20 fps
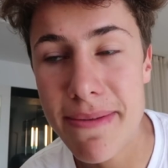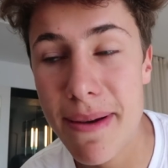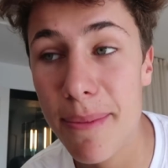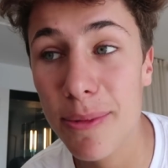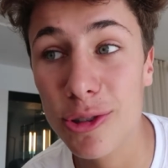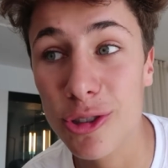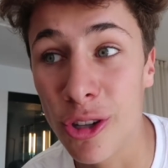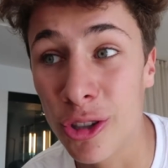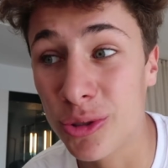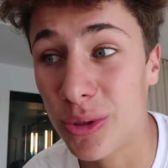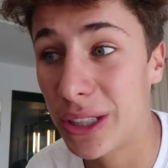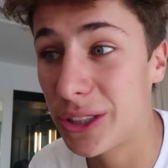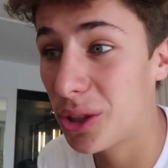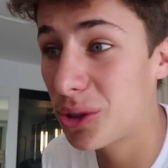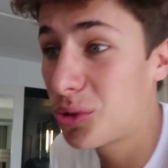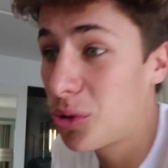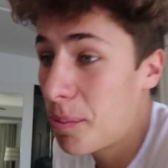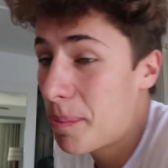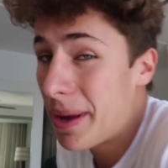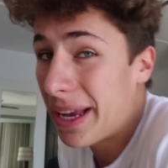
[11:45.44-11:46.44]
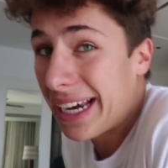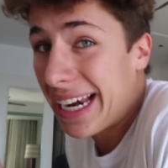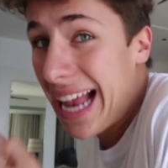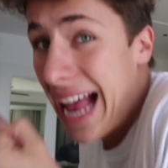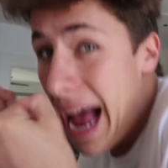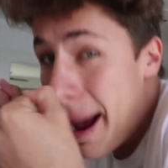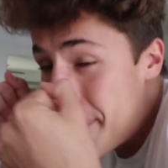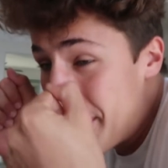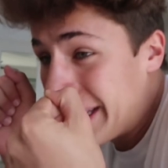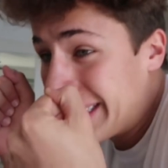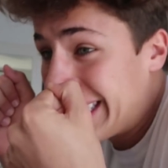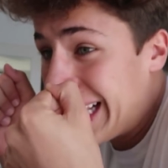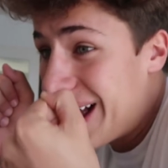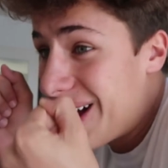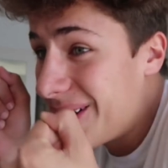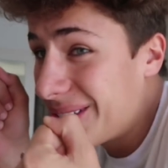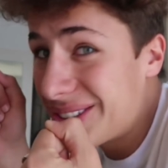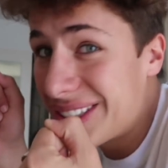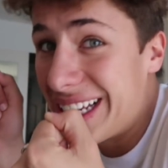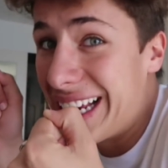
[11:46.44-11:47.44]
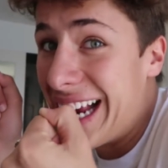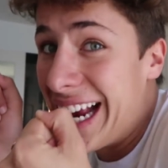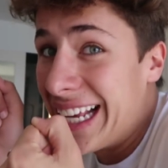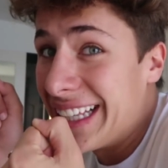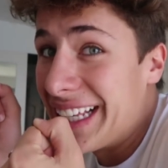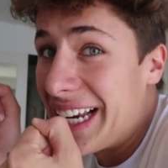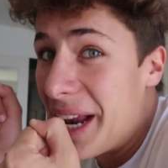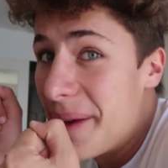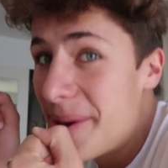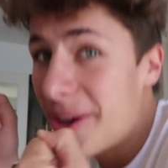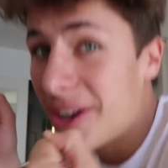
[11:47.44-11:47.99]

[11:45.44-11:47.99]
Íbamos los cuatro súper atrasados en el